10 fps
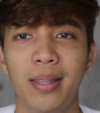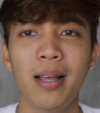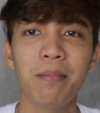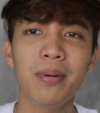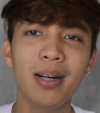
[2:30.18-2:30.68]

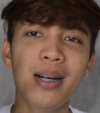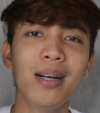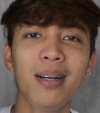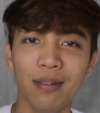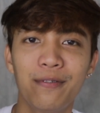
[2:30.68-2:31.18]
Number
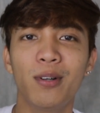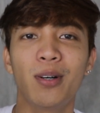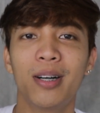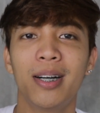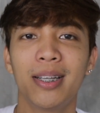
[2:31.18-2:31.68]

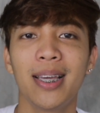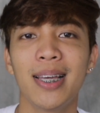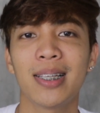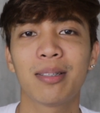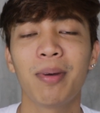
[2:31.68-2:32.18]
4.
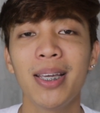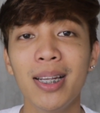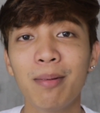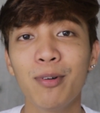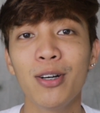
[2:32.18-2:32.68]
Yes,
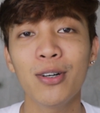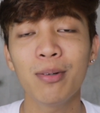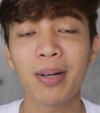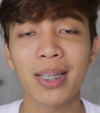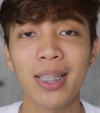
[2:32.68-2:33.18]
mahilig po
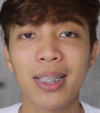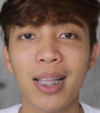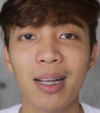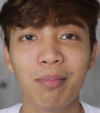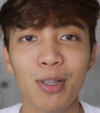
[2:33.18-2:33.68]
akong makinig
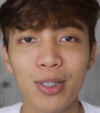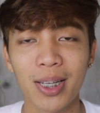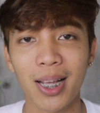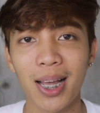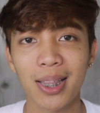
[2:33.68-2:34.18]
ng
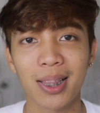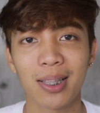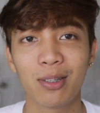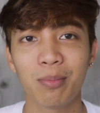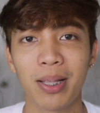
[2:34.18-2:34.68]
music
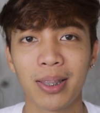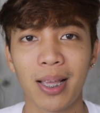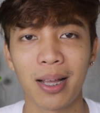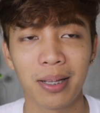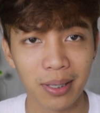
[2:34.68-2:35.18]
at
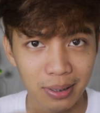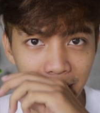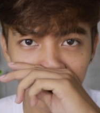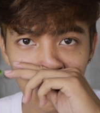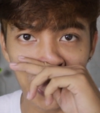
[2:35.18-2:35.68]
kumanta.
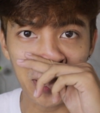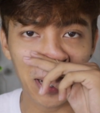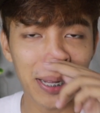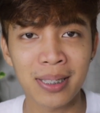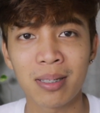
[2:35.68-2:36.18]
Share ko lang
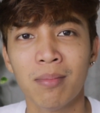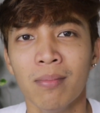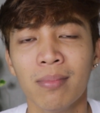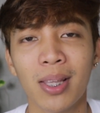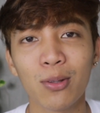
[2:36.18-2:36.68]
guys,
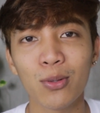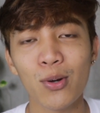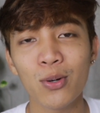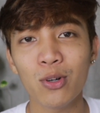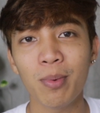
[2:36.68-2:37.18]
natuto
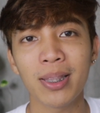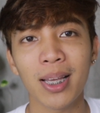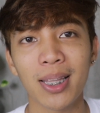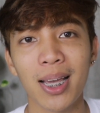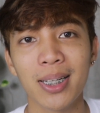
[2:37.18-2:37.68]
akong
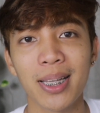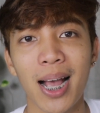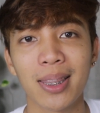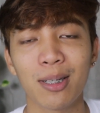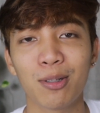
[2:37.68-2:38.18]
kumanta dahil
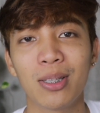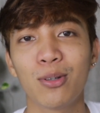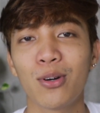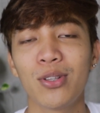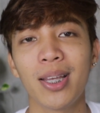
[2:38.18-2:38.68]
sa ate ko.
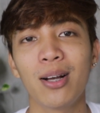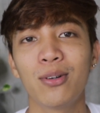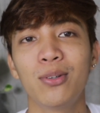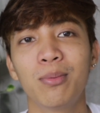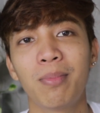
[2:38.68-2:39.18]
Tinuruan niya
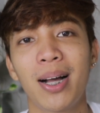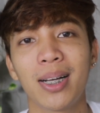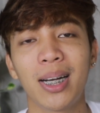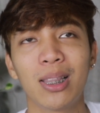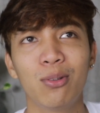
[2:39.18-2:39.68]
ako nung mga
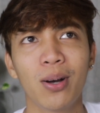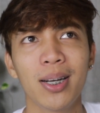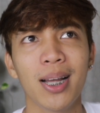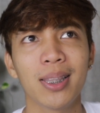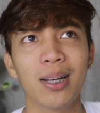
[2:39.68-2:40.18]
grade
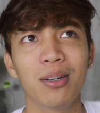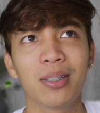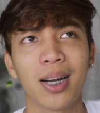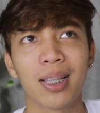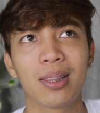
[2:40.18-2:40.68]
1 ata
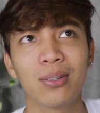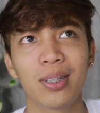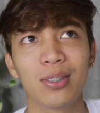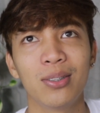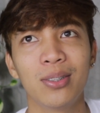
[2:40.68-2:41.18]
or grade 2
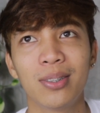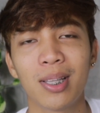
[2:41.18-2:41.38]
ako nun.